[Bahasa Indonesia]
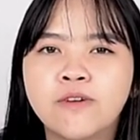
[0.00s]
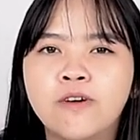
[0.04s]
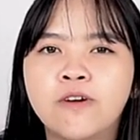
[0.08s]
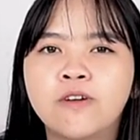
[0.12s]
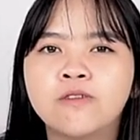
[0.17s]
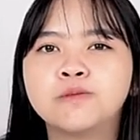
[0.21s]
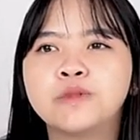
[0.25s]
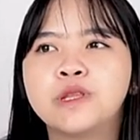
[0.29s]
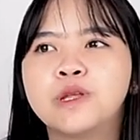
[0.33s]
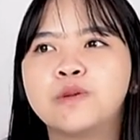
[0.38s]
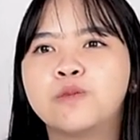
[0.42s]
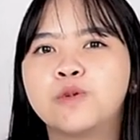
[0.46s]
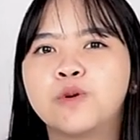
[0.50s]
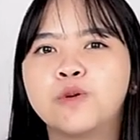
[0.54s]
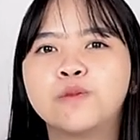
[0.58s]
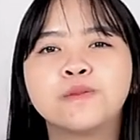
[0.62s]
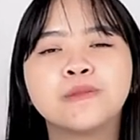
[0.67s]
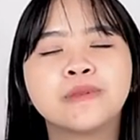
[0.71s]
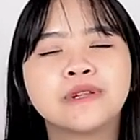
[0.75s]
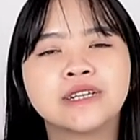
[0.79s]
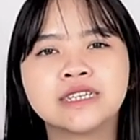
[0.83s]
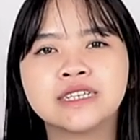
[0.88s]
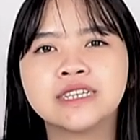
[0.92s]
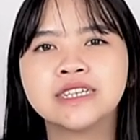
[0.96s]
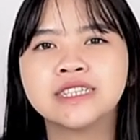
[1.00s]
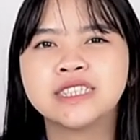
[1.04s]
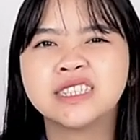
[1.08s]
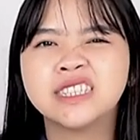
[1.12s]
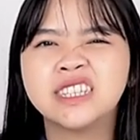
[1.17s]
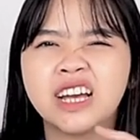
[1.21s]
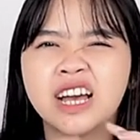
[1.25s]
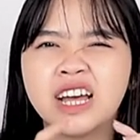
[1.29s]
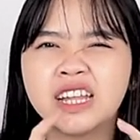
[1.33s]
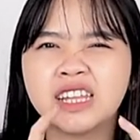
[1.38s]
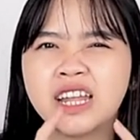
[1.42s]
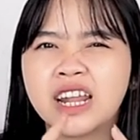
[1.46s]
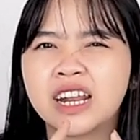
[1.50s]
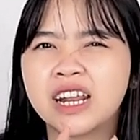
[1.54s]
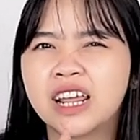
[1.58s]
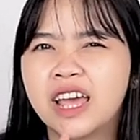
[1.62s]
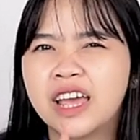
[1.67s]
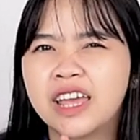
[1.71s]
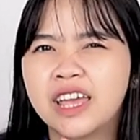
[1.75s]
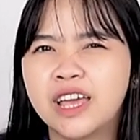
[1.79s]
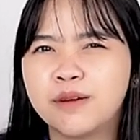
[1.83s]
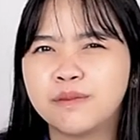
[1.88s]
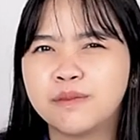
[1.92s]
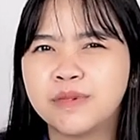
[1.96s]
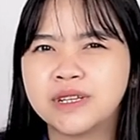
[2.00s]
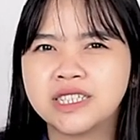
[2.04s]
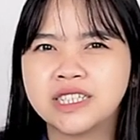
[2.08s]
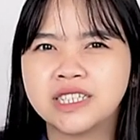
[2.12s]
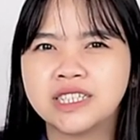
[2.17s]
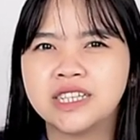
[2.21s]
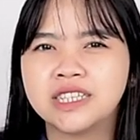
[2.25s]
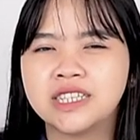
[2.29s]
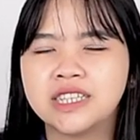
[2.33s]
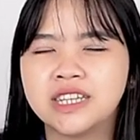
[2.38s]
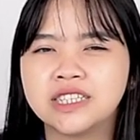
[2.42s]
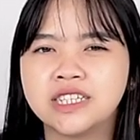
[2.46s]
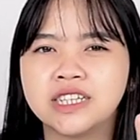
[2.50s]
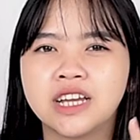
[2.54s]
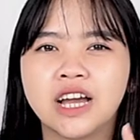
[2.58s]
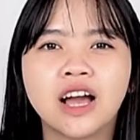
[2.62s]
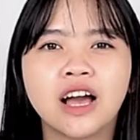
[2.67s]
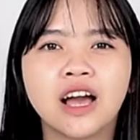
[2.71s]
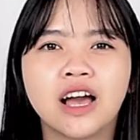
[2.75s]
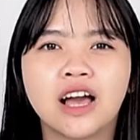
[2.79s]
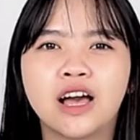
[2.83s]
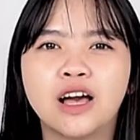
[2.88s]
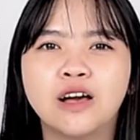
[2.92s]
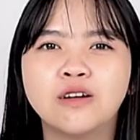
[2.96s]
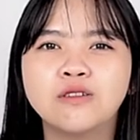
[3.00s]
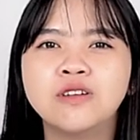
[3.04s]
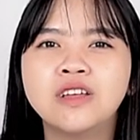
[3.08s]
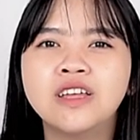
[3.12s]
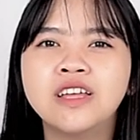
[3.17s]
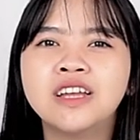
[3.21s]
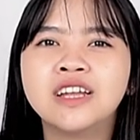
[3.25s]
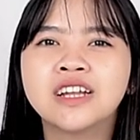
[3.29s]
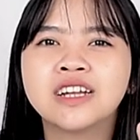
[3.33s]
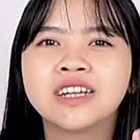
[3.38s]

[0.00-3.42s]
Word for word: Optimo Plus dengan harga yang pastinya terjangkau